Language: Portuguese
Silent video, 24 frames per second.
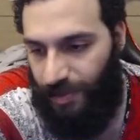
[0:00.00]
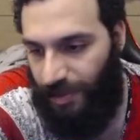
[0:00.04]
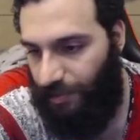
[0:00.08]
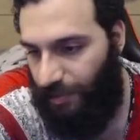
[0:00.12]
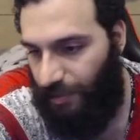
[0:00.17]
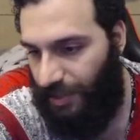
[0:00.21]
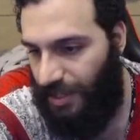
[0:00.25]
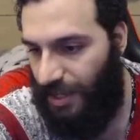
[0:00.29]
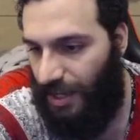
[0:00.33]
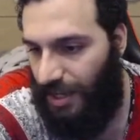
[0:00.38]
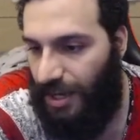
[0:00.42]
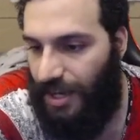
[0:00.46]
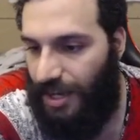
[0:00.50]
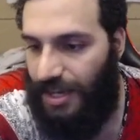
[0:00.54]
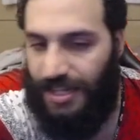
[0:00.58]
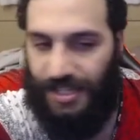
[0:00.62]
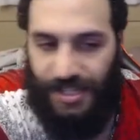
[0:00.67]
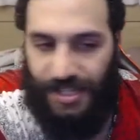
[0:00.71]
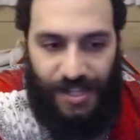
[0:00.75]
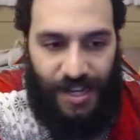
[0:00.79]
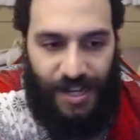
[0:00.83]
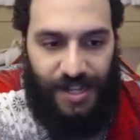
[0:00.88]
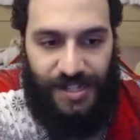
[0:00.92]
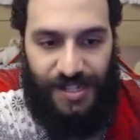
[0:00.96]
Porque
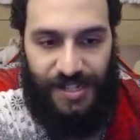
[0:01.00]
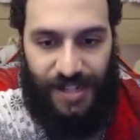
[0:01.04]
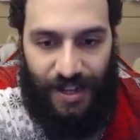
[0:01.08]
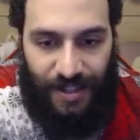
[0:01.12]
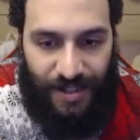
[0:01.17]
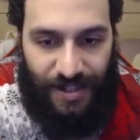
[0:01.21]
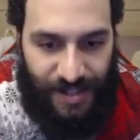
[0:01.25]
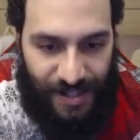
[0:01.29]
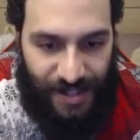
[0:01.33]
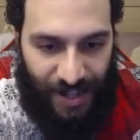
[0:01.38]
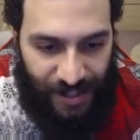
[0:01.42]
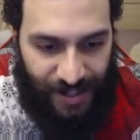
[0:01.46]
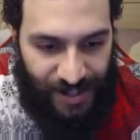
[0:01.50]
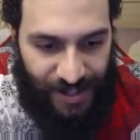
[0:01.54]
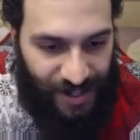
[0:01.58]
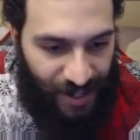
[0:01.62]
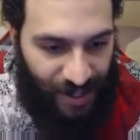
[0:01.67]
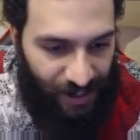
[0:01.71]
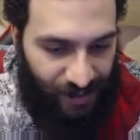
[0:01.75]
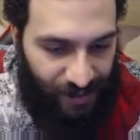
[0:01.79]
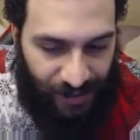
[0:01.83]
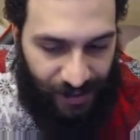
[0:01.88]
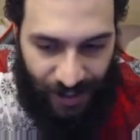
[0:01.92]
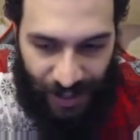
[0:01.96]
6, 7, 7,
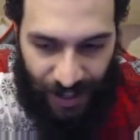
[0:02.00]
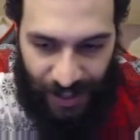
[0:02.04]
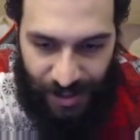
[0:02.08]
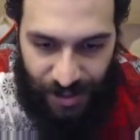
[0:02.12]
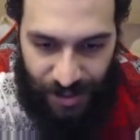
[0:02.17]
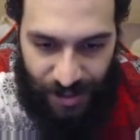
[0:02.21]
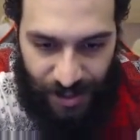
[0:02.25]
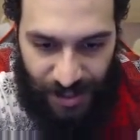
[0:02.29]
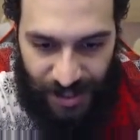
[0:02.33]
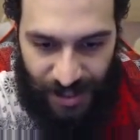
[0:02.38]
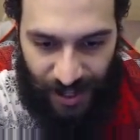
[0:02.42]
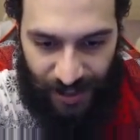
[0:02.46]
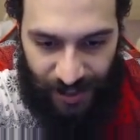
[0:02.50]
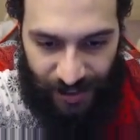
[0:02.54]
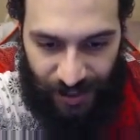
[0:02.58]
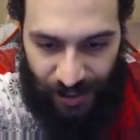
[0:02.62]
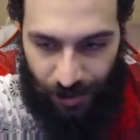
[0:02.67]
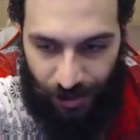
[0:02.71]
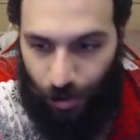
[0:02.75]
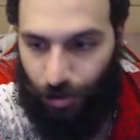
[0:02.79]
7, 3, 17,